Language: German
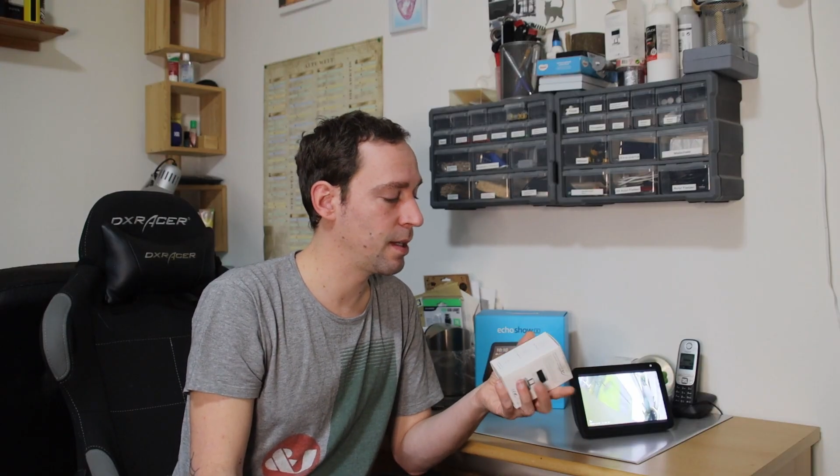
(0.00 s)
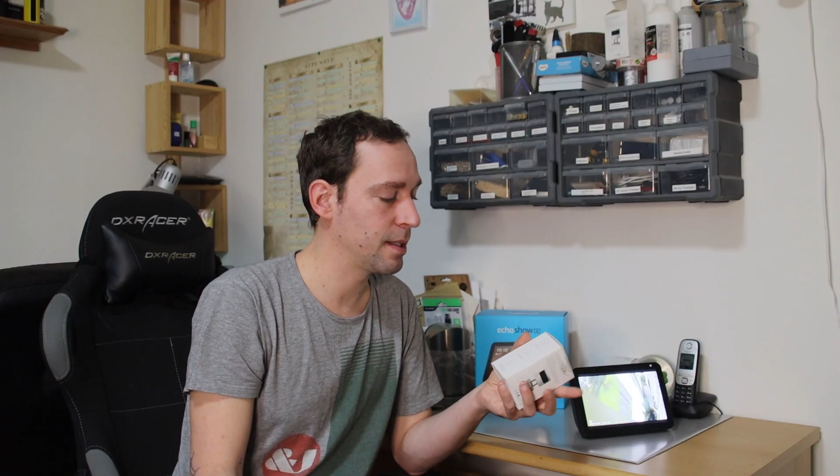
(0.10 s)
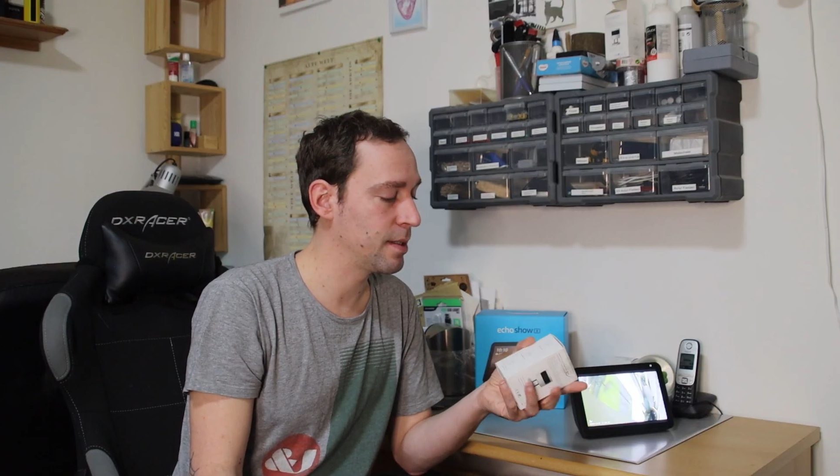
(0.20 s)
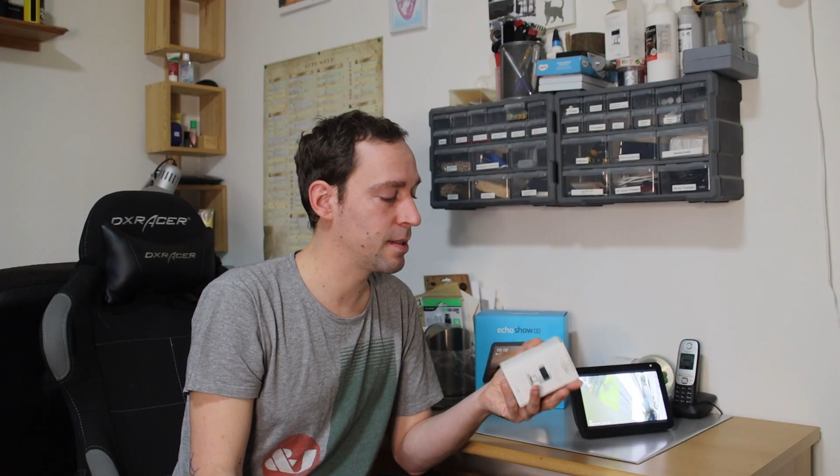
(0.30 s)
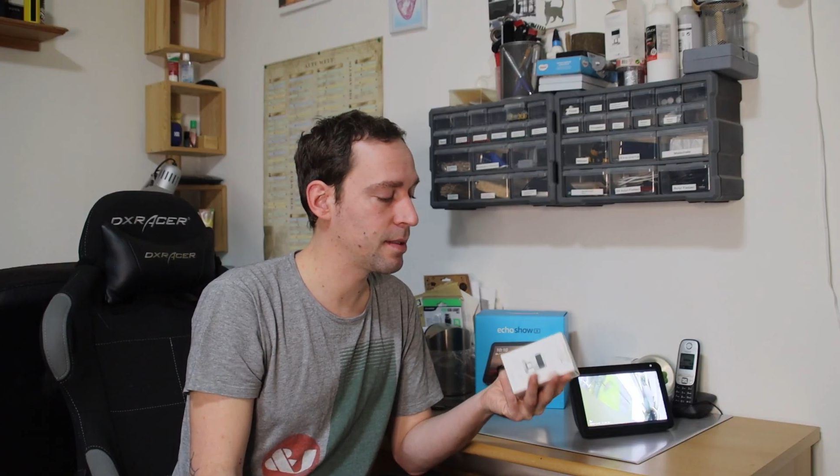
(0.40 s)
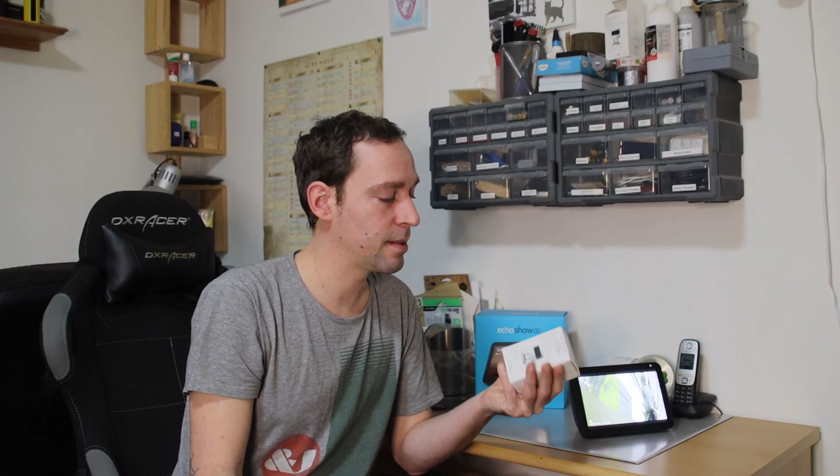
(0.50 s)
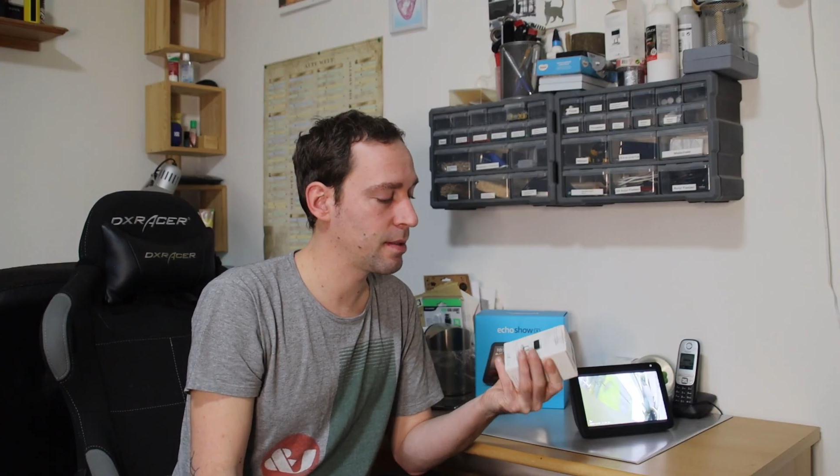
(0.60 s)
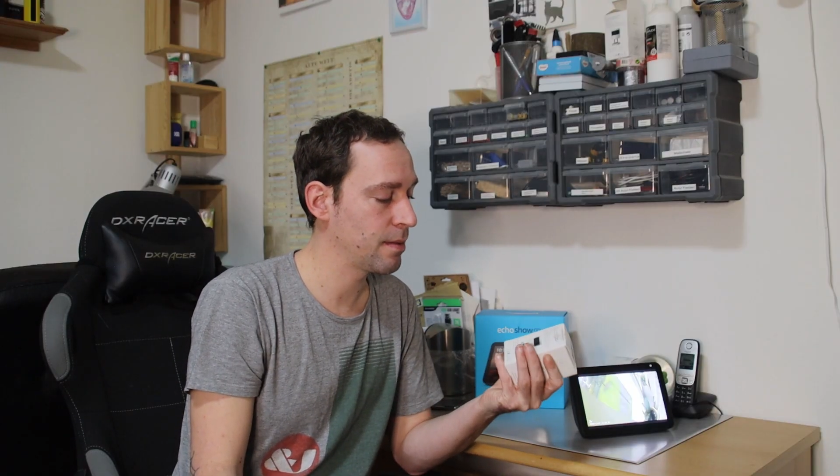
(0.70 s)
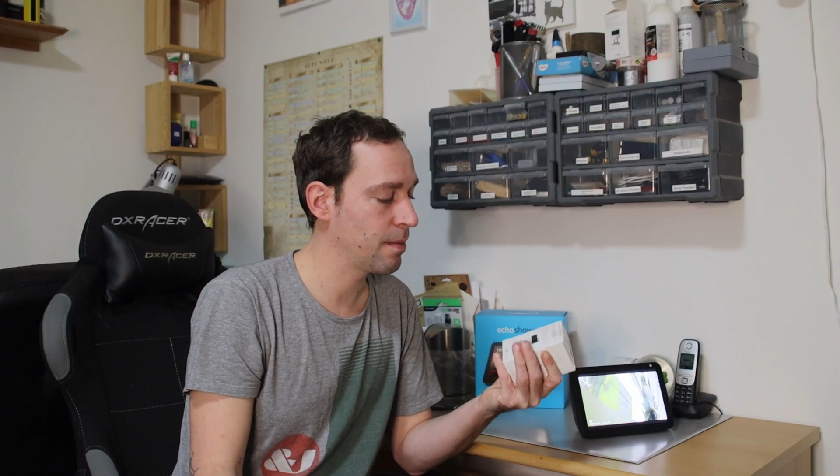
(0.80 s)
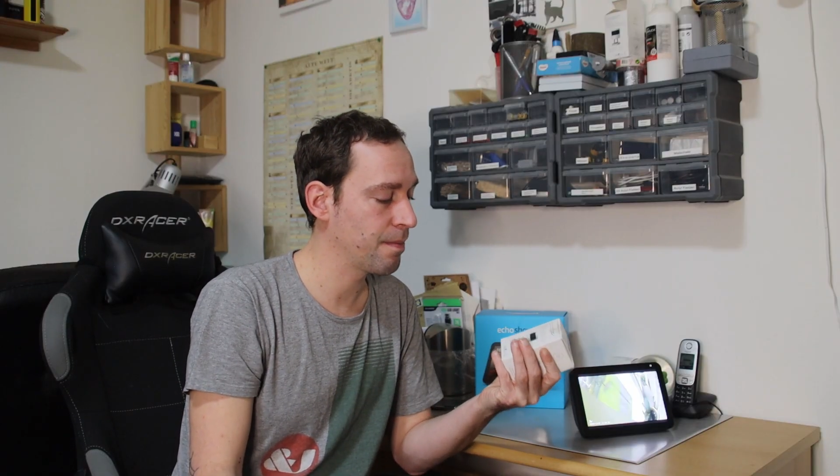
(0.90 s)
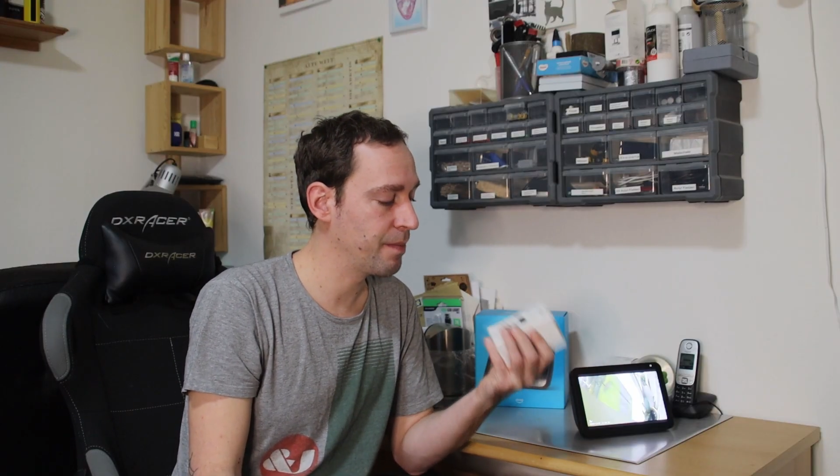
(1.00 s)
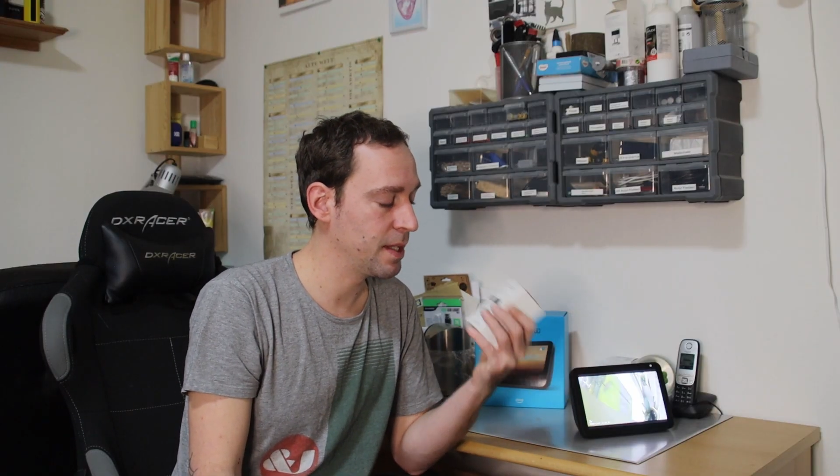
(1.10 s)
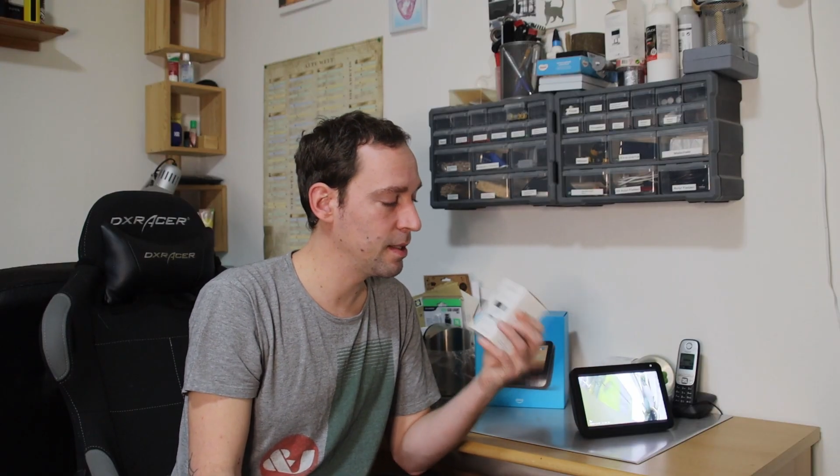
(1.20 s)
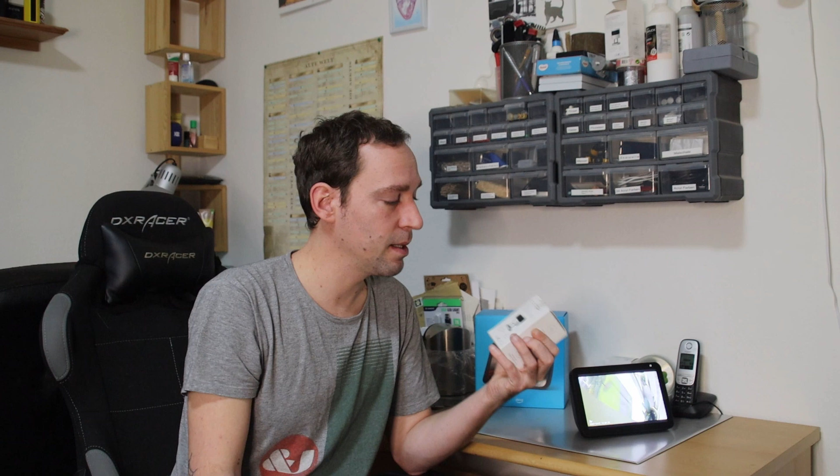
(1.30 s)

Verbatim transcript: es ist in